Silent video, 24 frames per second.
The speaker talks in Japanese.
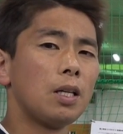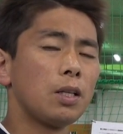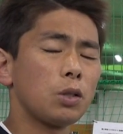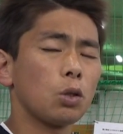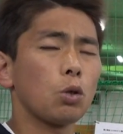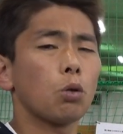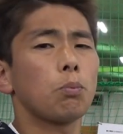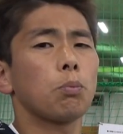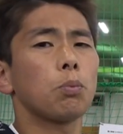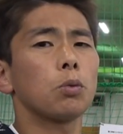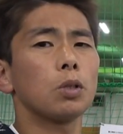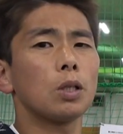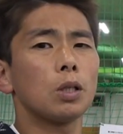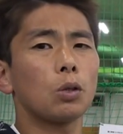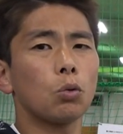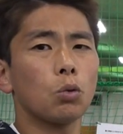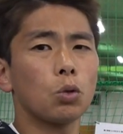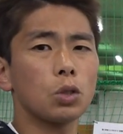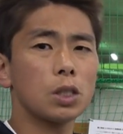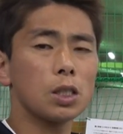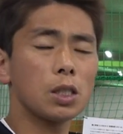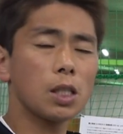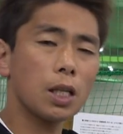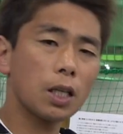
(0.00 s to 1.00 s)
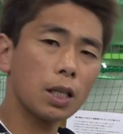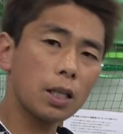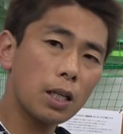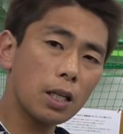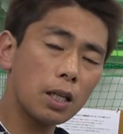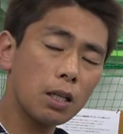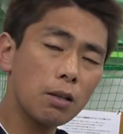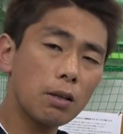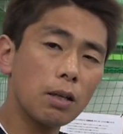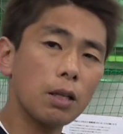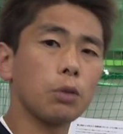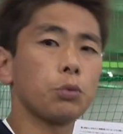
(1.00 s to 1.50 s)
よっぽどの講師ない
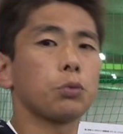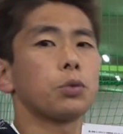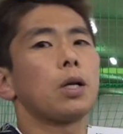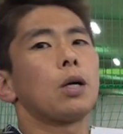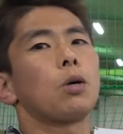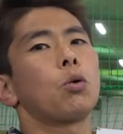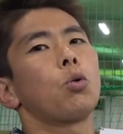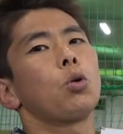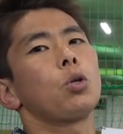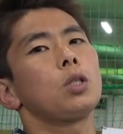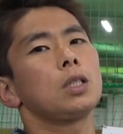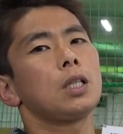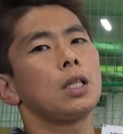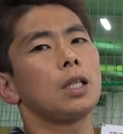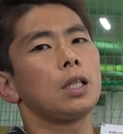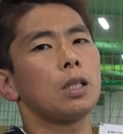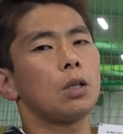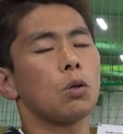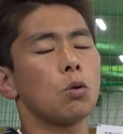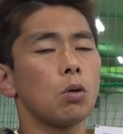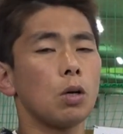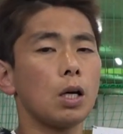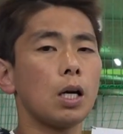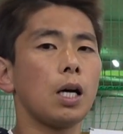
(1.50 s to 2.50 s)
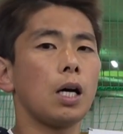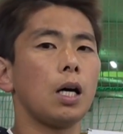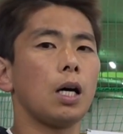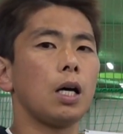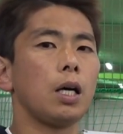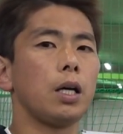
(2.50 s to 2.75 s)
限りは深く掘り下げた方が、